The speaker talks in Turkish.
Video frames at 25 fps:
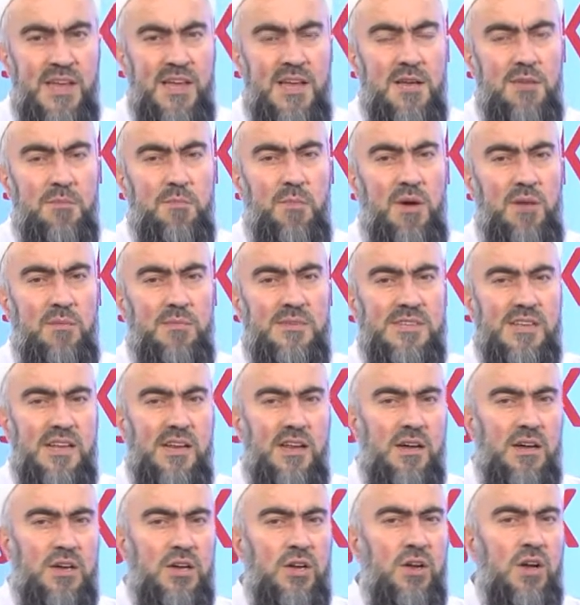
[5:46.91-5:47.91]
Bak
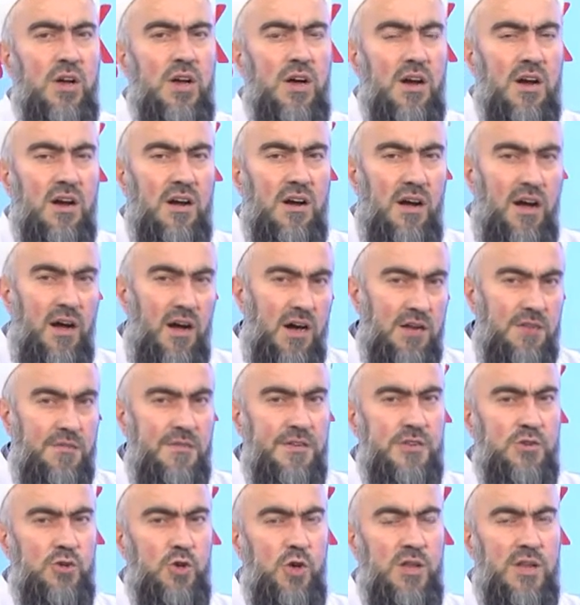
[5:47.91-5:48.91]
mesela H
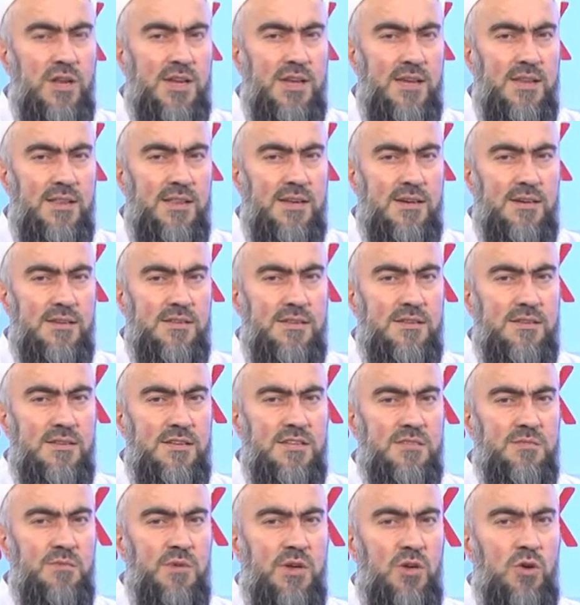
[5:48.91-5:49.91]
harfini söylerken dikkat
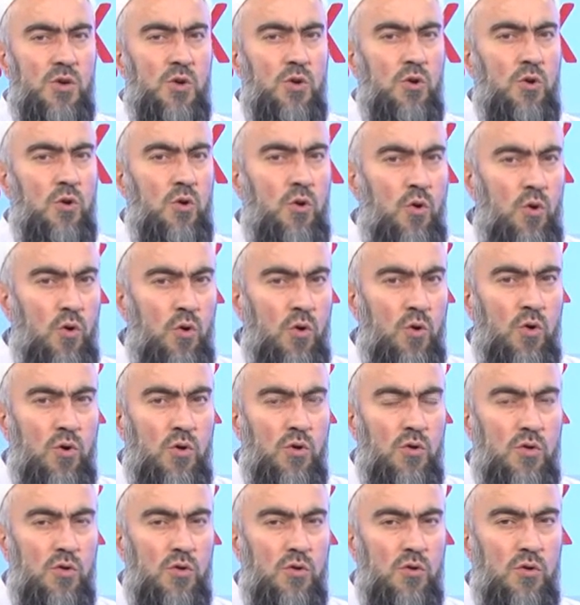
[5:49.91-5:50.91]
ettiniz mi? Hu,
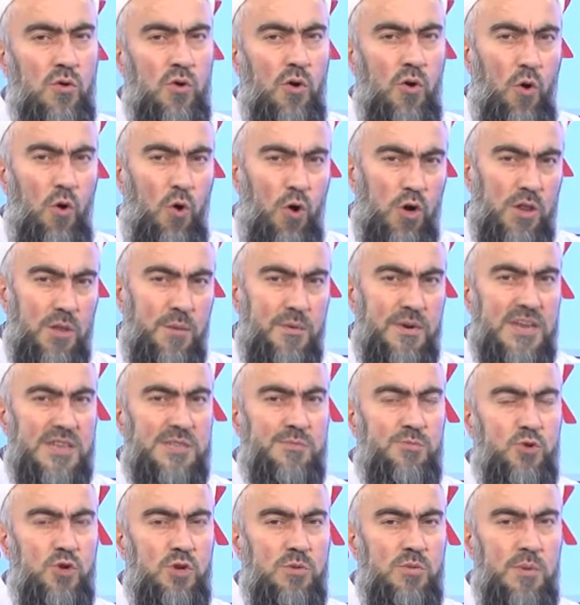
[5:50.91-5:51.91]
Orada biraz
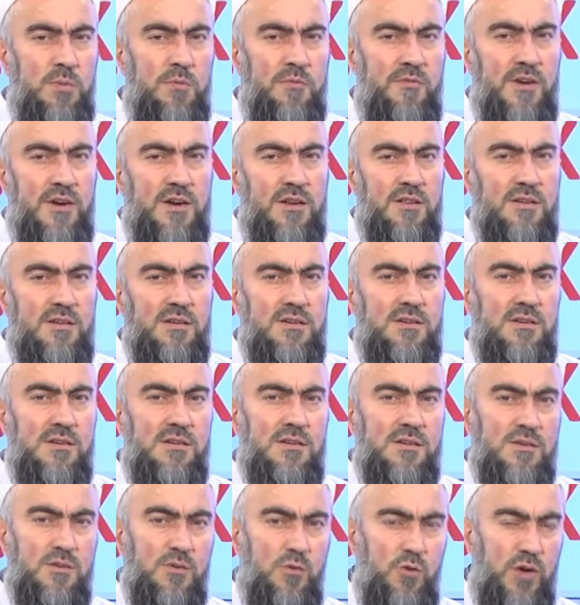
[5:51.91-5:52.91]
problemi vardı.
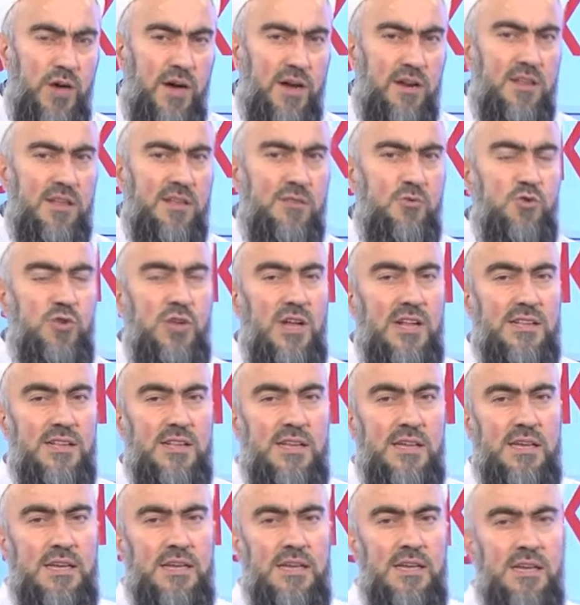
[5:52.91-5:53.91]
Uyardık,
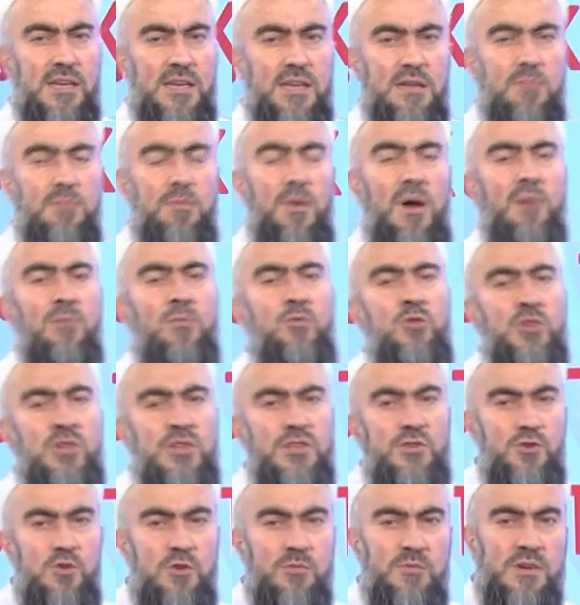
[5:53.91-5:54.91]
düzeltti. Ben bunu
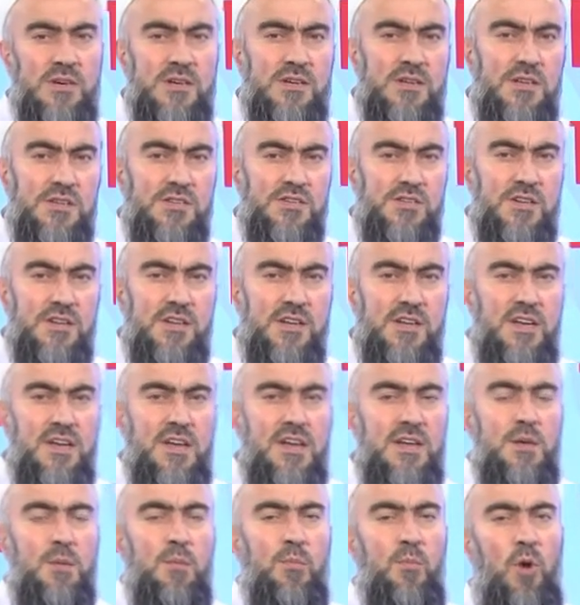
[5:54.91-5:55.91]
istiyorum arkadaşlar.
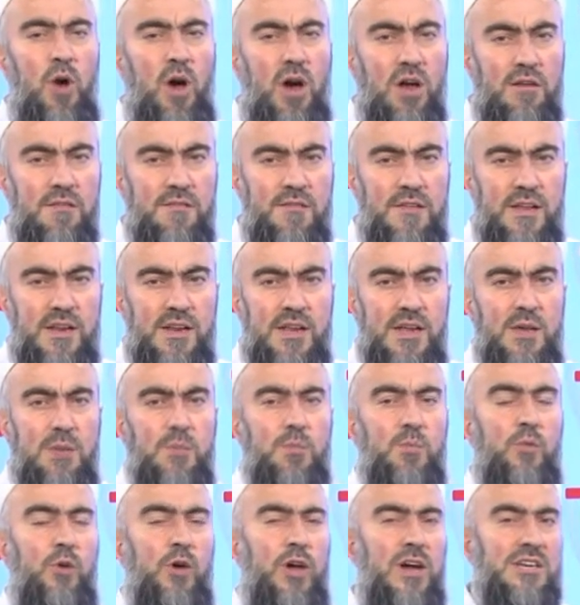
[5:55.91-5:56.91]
Bu harfleri
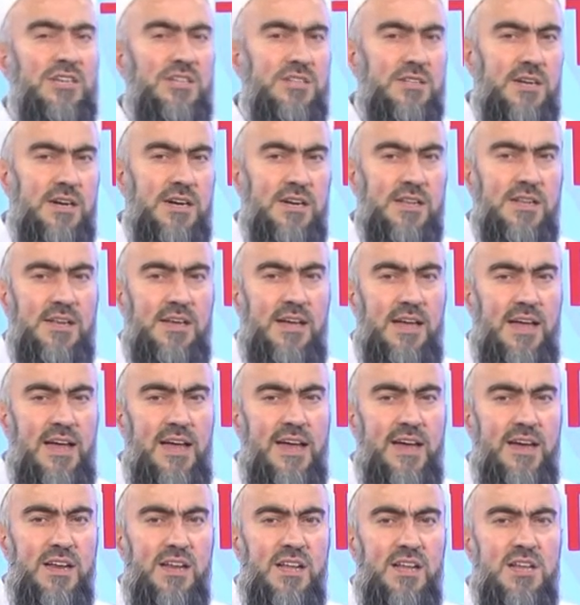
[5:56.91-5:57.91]
bu yaşlarda
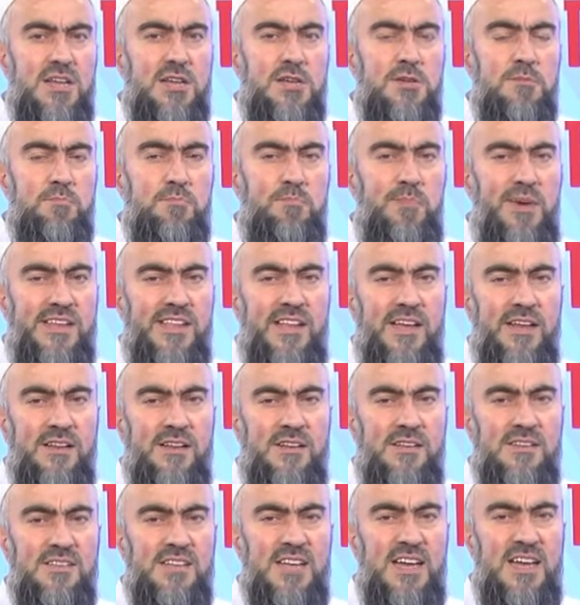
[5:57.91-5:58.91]
eğer
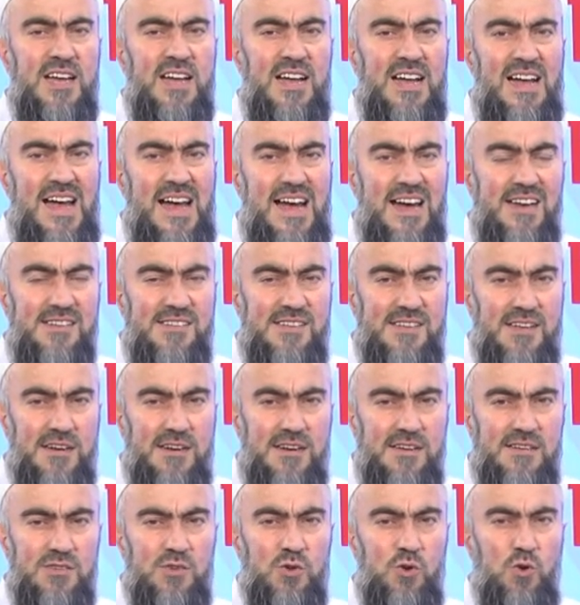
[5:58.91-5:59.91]
bedeninize, her
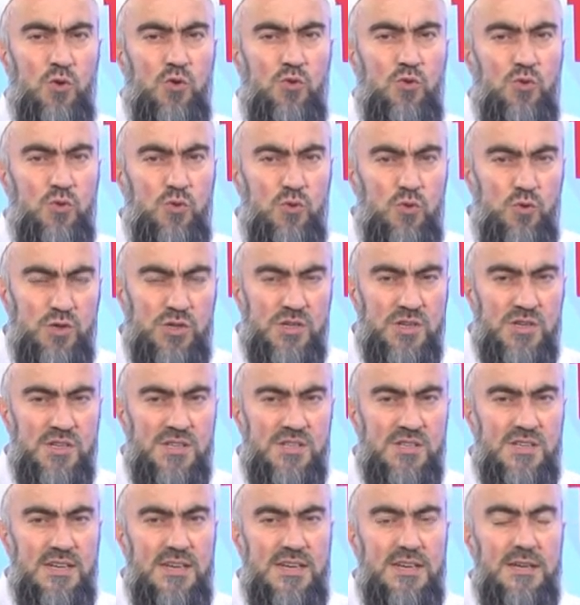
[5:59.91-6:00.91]
zerrenize oturtursanız
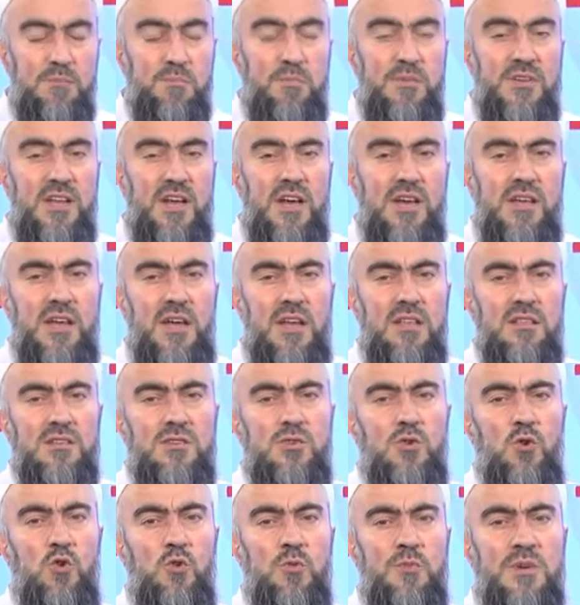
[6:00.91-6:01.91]
bir daha yanlış
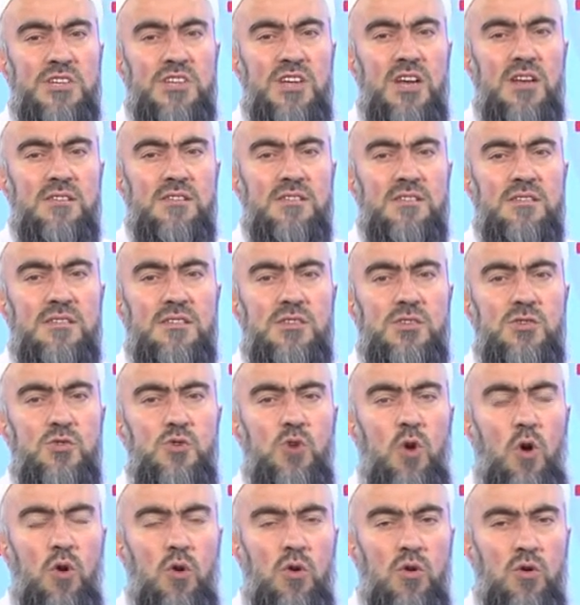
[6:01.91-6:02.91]
okuma şansınız
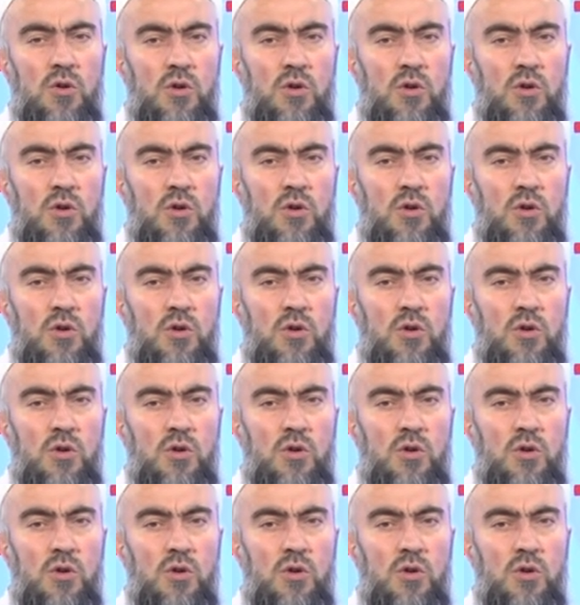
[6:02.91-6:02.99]
yok.